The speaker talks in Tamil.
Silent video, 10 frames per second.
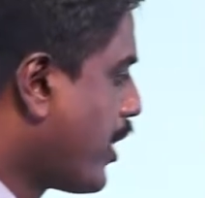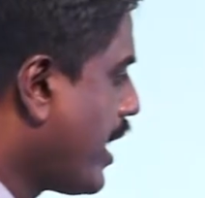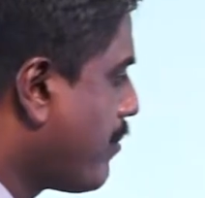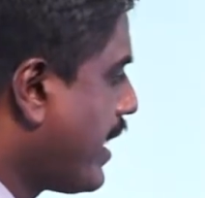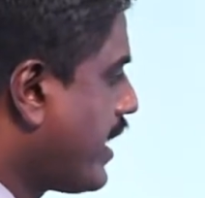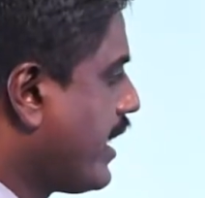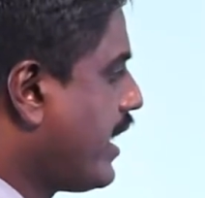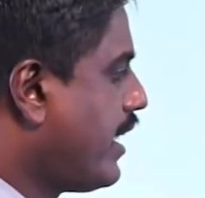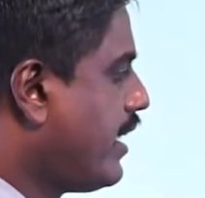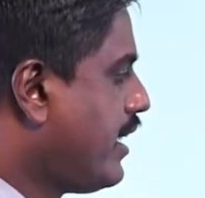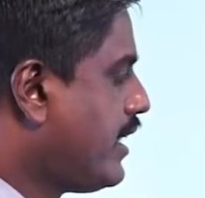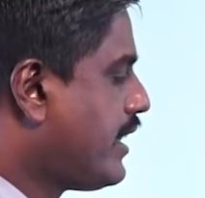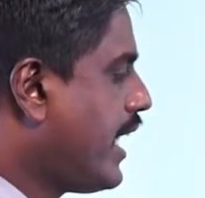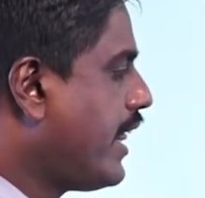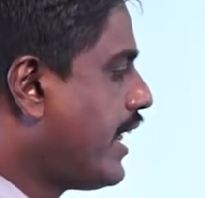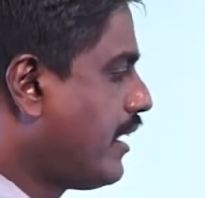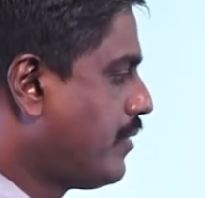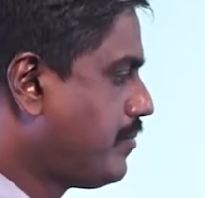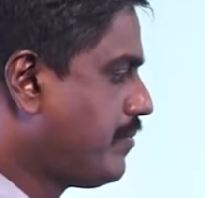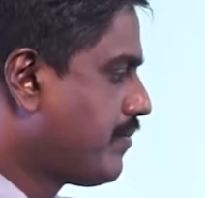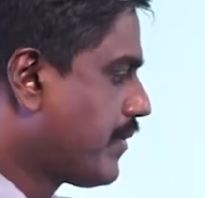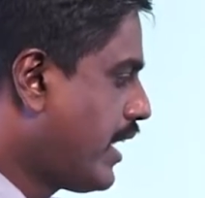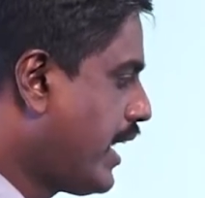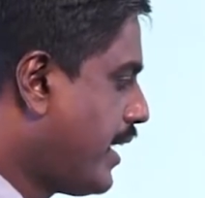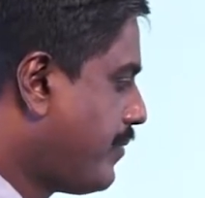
தொடை பற்றிய தெரிதல் என